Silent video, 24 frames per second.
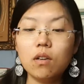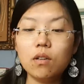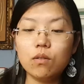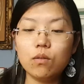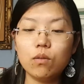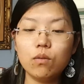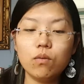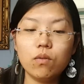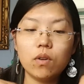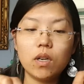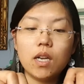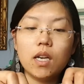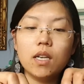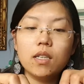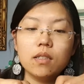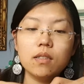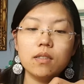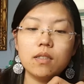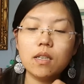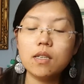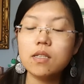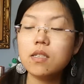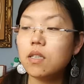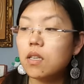Donc voilà,
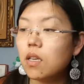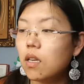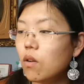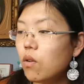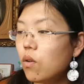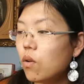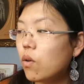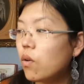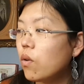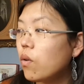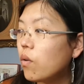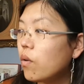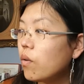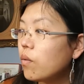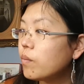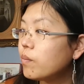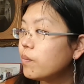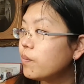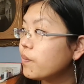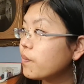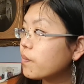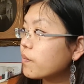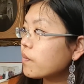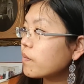ça c'est le...
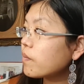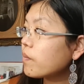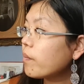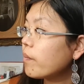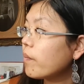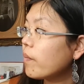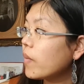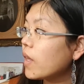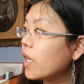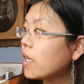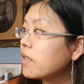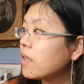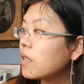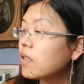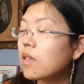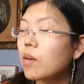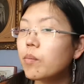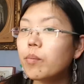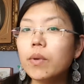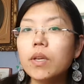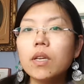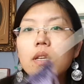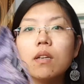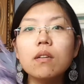Ça
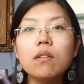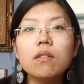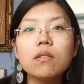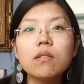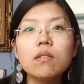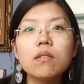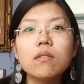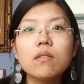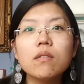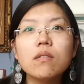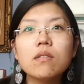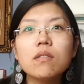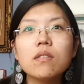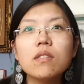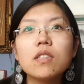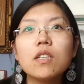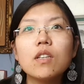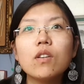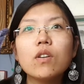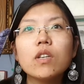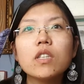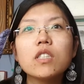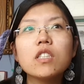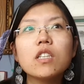s'appelle...
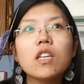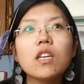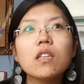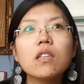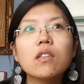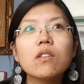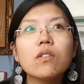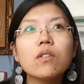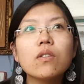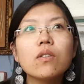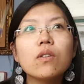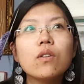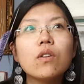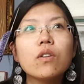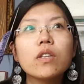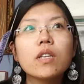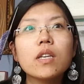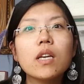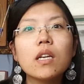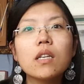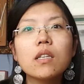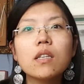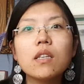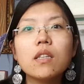C'est le hashtag euh,
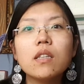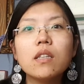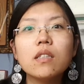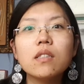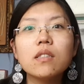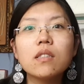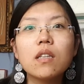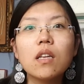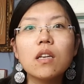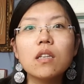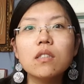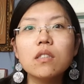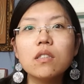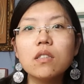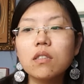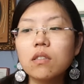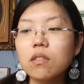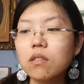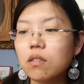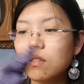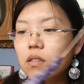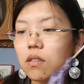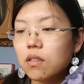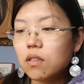lequel qui destache
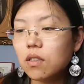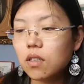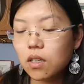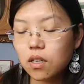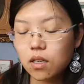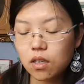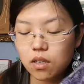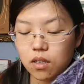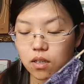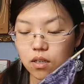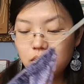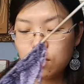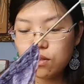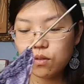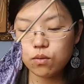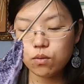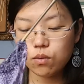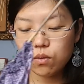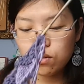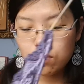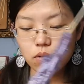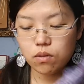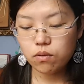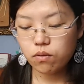
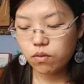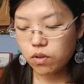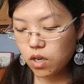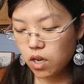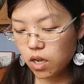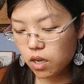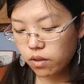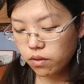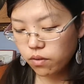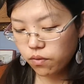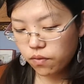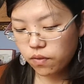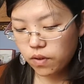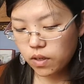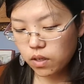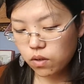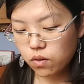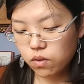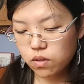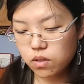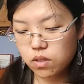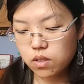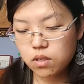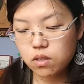Donc voilà,
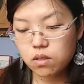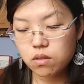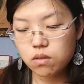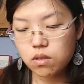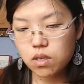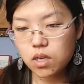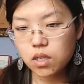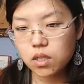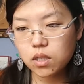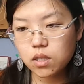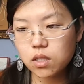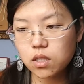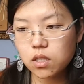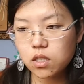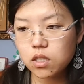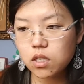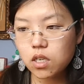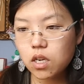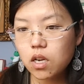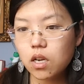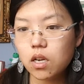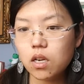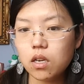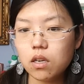faire 5
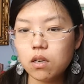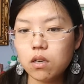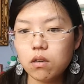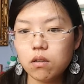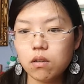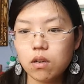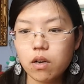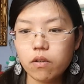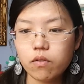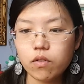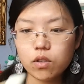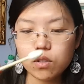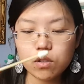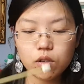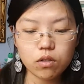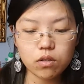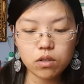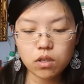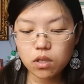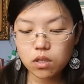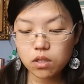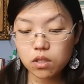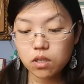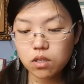châles avant le
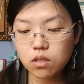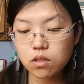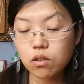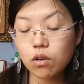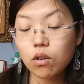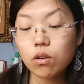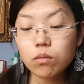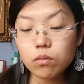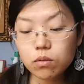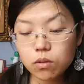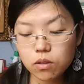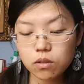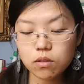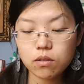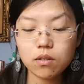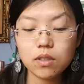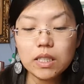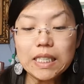31 décembre.